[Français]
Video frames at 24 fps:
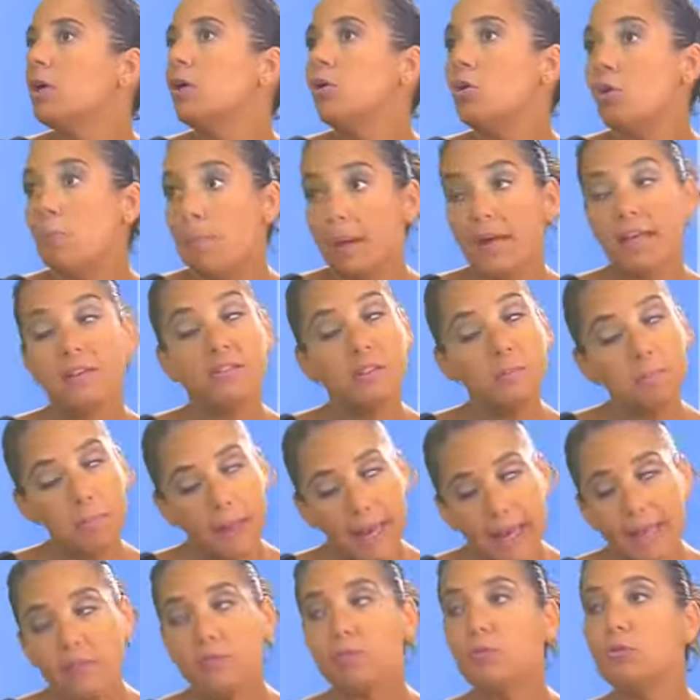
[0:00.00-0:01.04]
Le principe
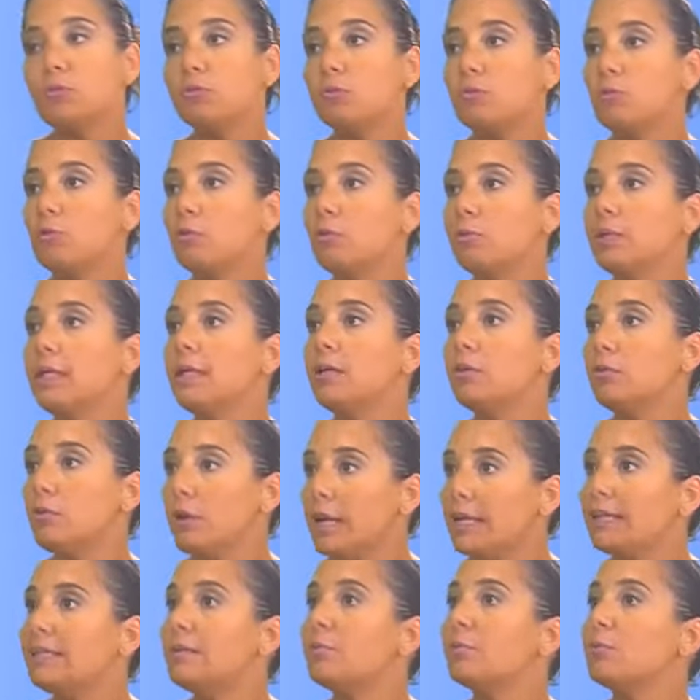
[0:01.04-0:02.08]
reste celui de
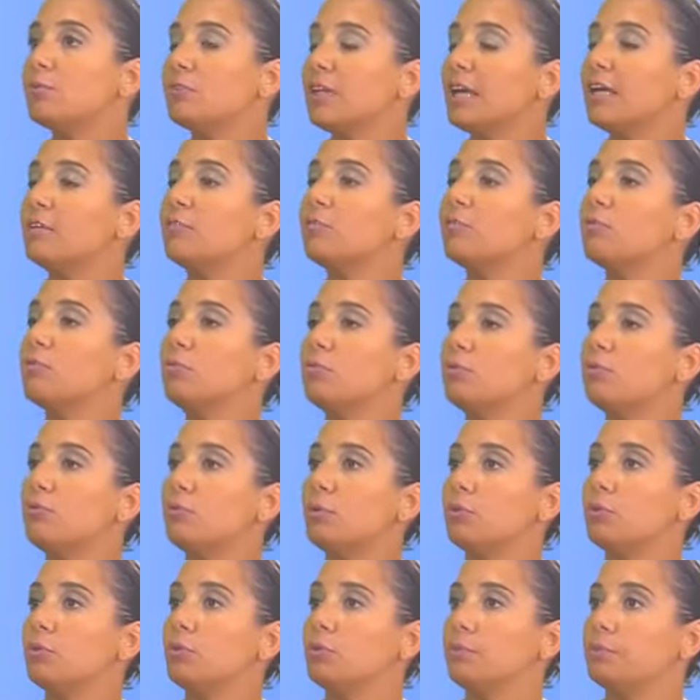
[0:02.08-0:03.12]
la démonstration d'une
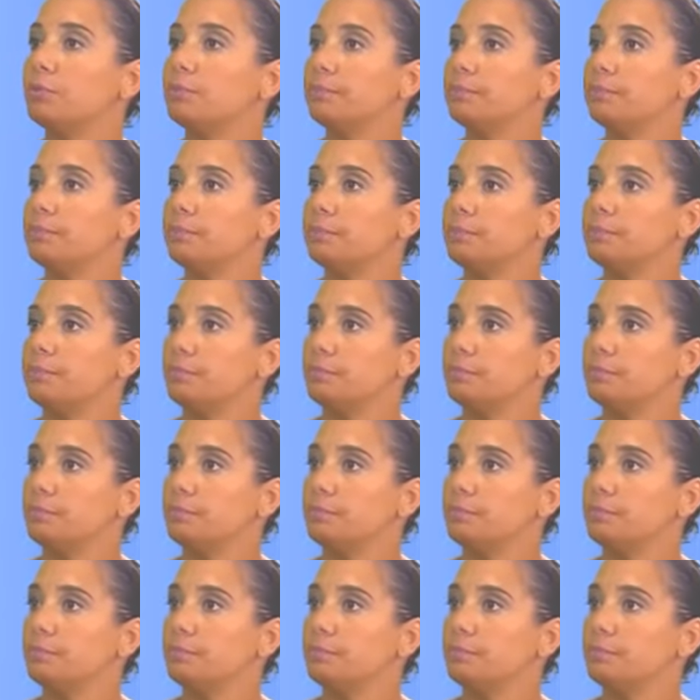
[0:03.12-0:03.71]
faute. Mais